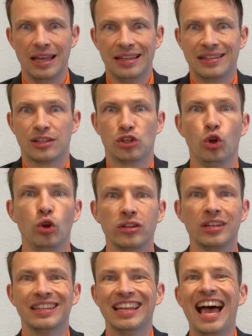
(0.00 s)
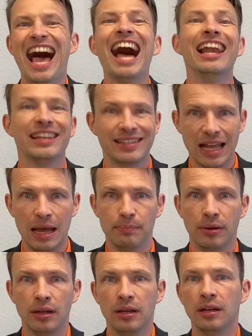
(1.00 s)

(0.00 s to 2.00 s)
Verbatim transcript: Es tötet alles ab.